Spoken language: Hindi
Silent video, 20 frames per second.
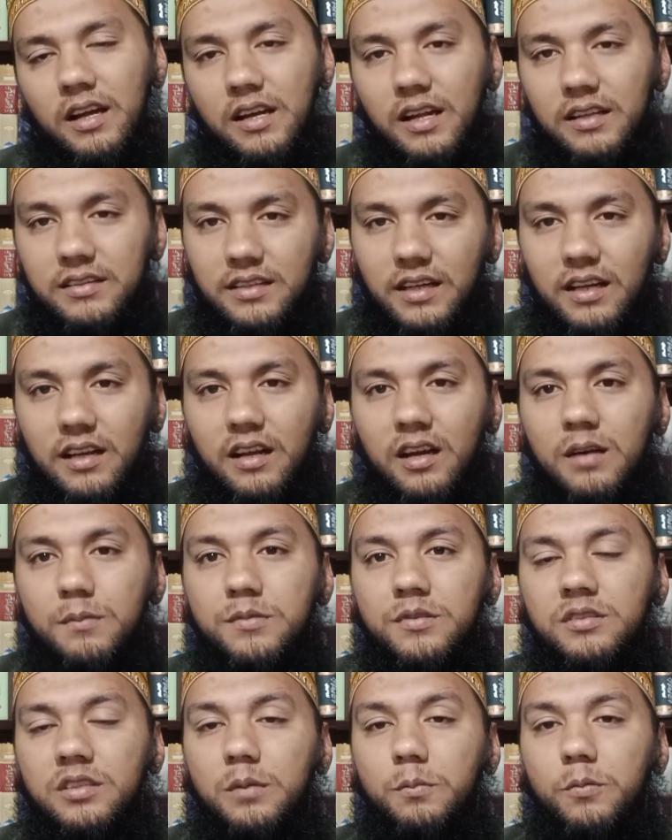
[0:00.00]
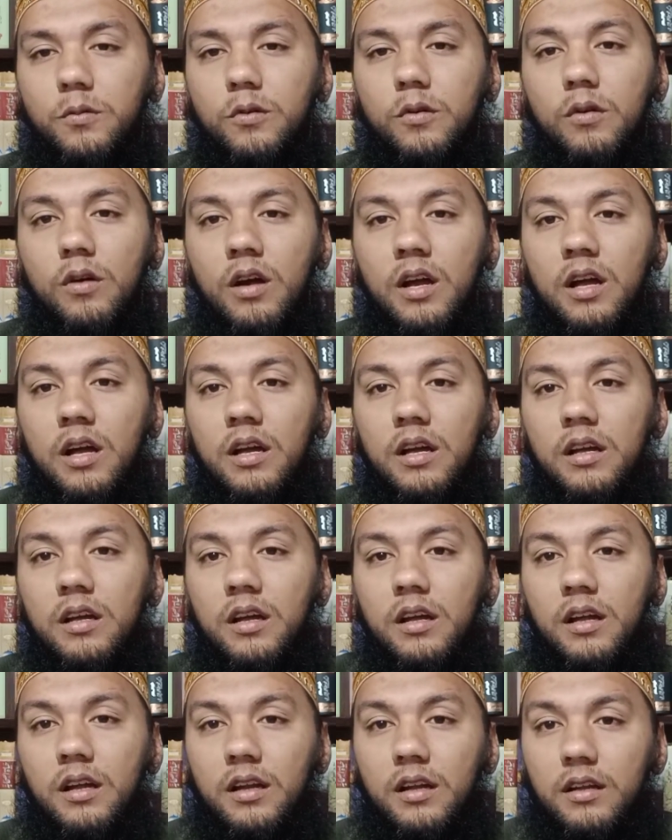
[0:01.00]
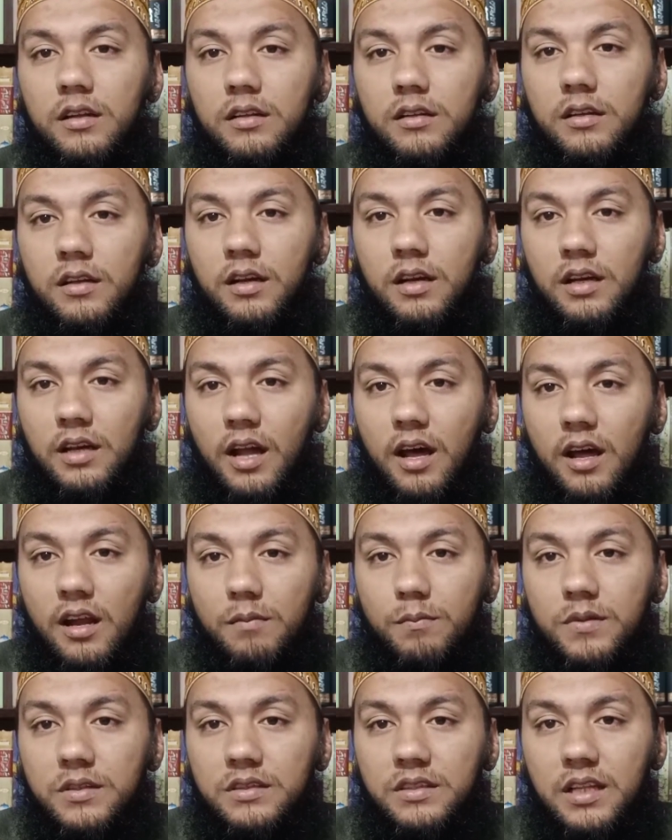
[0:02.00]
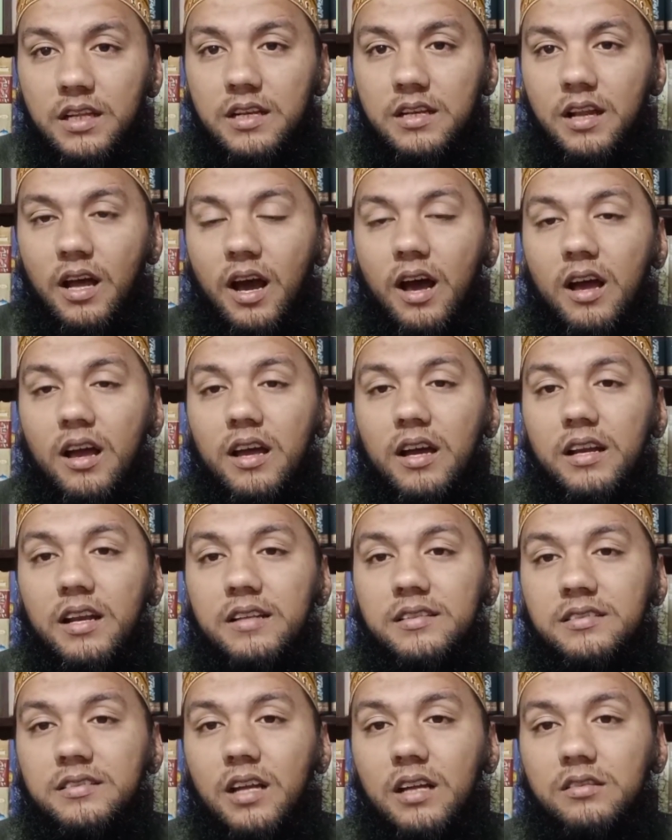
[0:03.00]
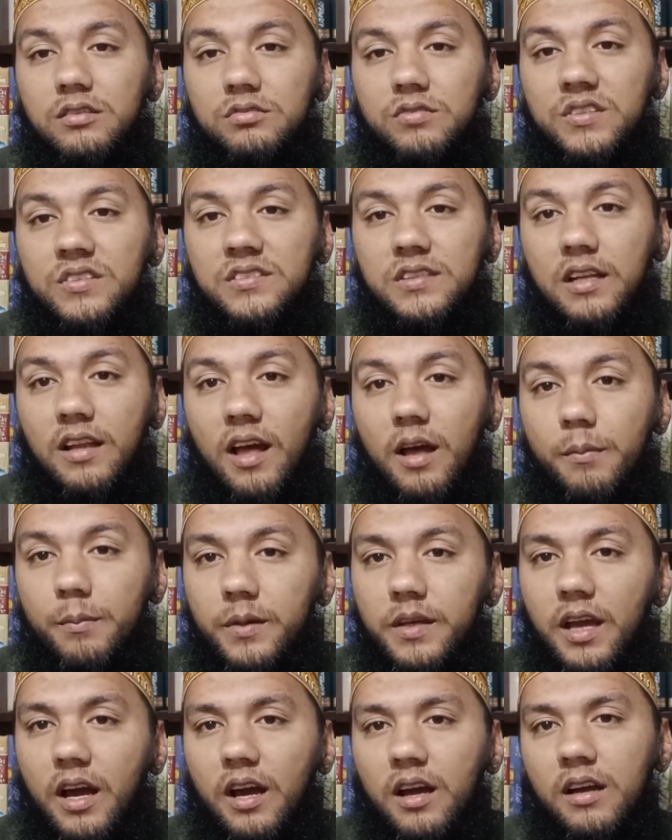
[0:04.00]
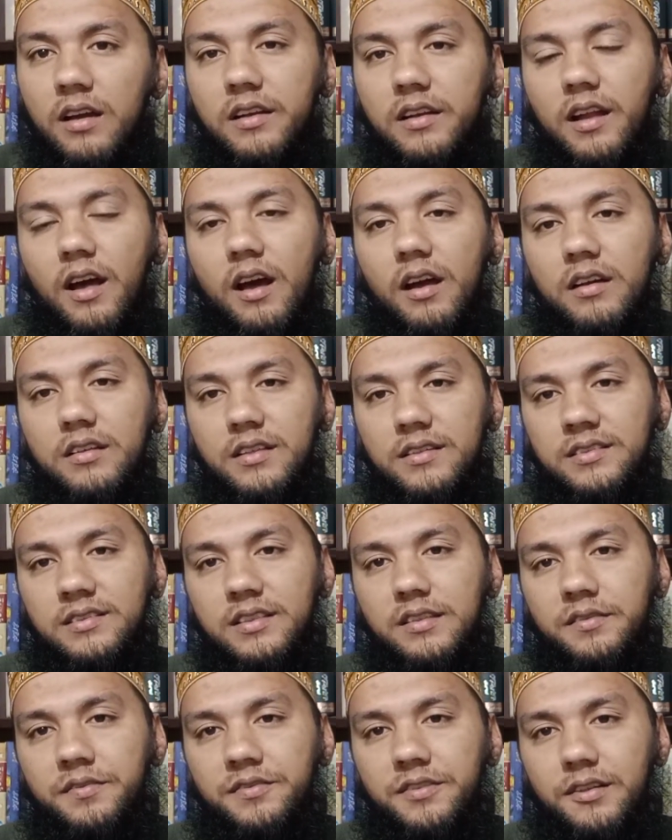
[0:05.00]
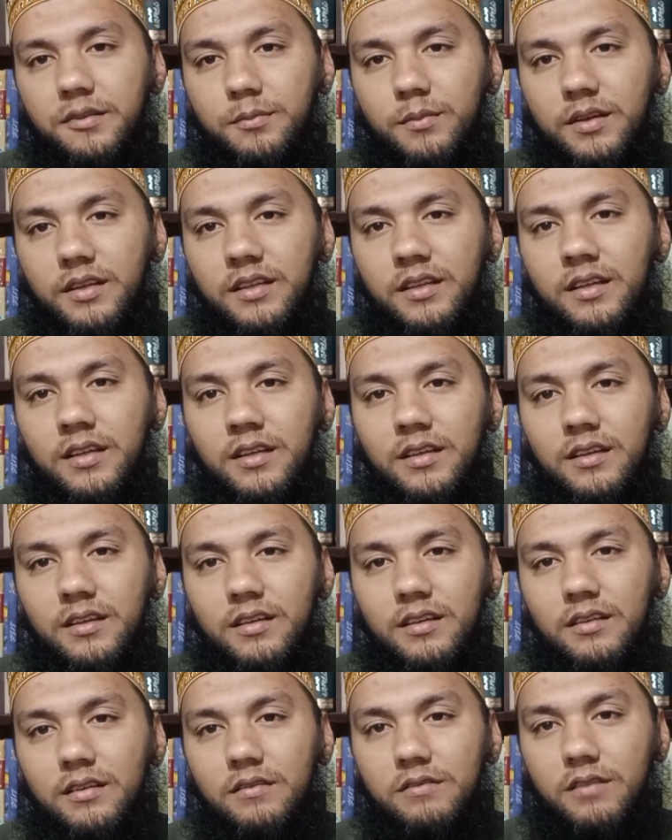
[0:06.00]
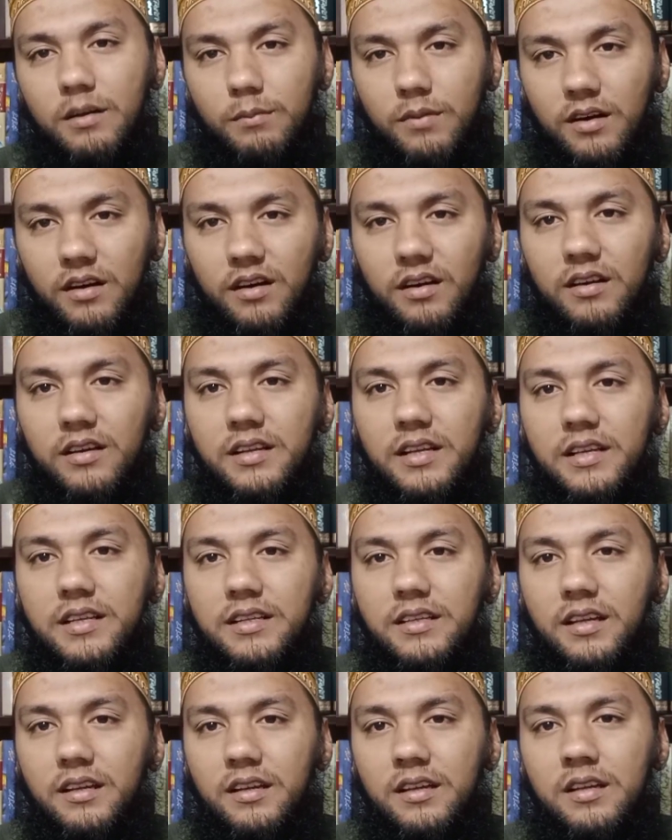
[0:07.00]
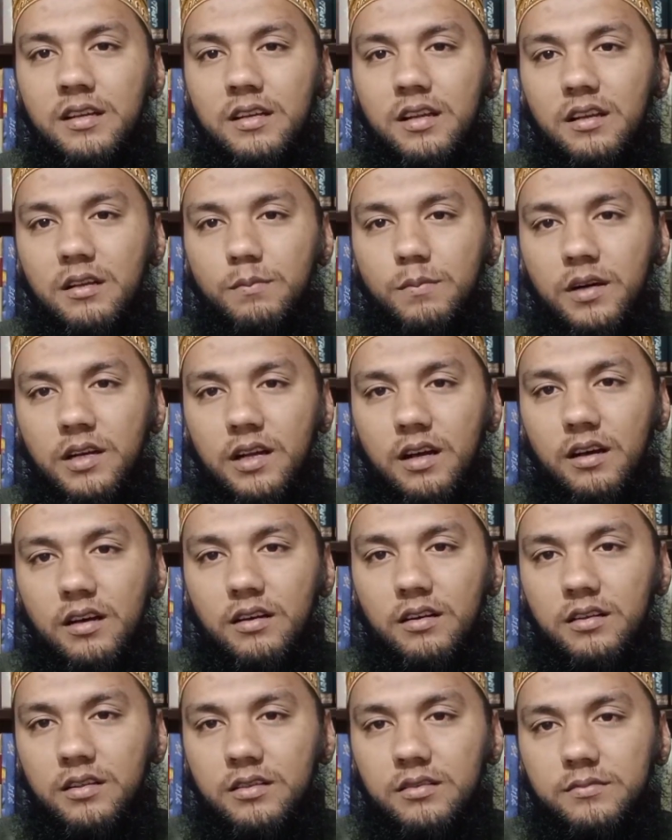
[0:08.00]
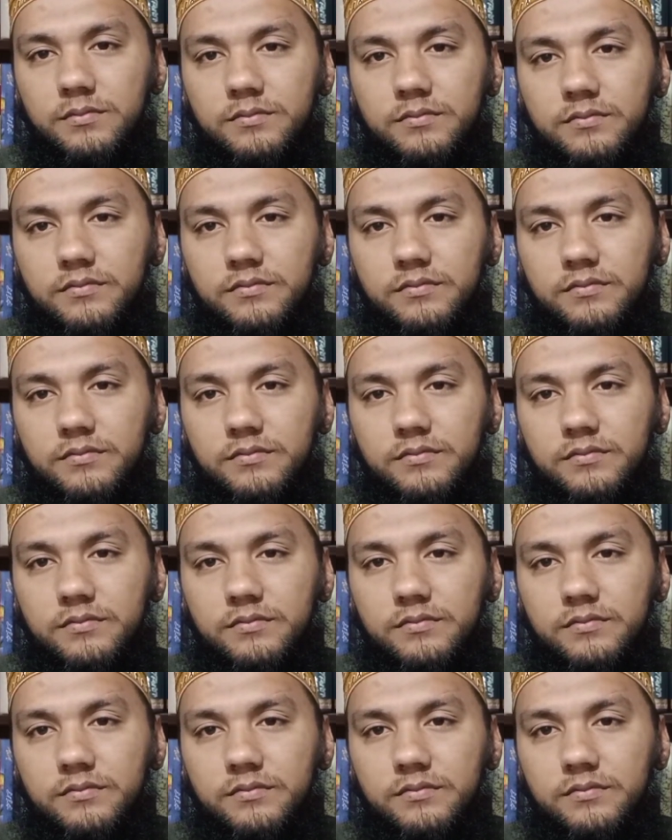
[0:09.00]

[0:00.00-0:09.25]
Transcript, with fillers: अल्लाह ताला हम सब को नर्म दिल आका वसलाम के अखलाक नसीब फरमाए वमा अलैन बलाग